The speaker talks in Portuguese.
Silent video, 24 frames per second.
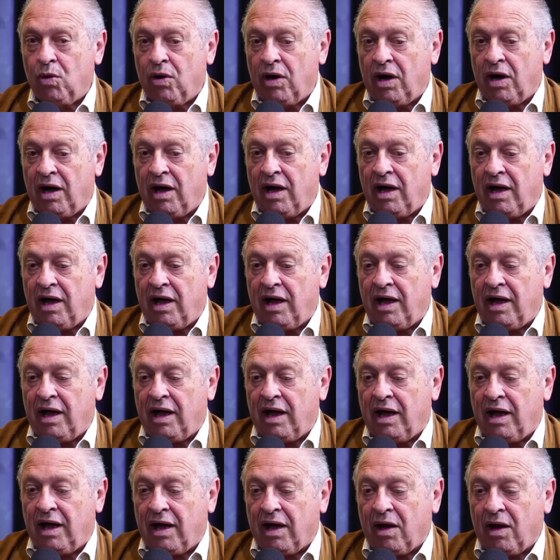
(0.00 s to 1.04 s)

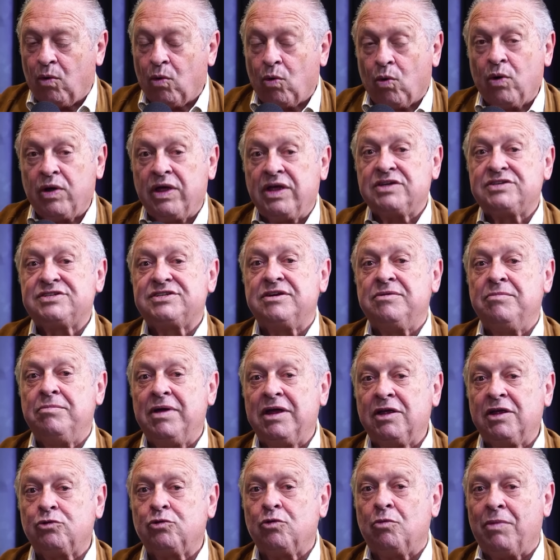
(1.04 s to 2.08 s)
ah, o
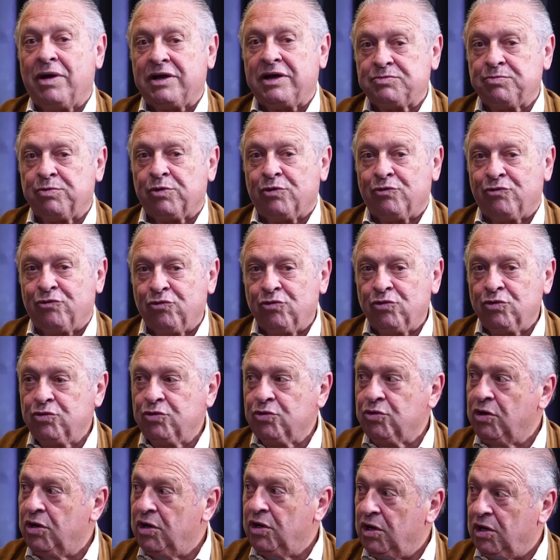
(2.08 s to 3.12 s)
conhecimento mais
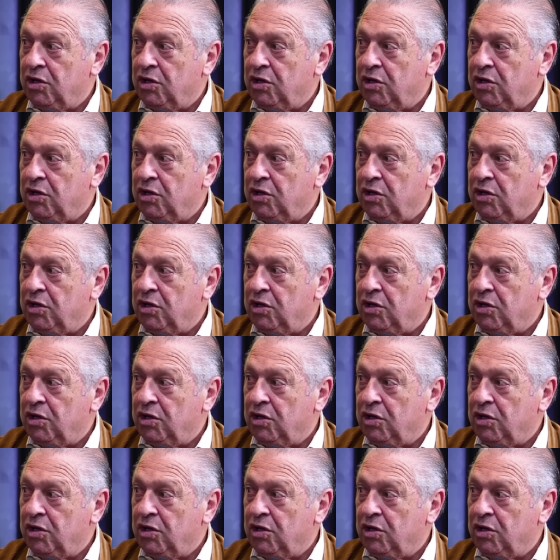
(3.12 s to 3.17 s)
profundo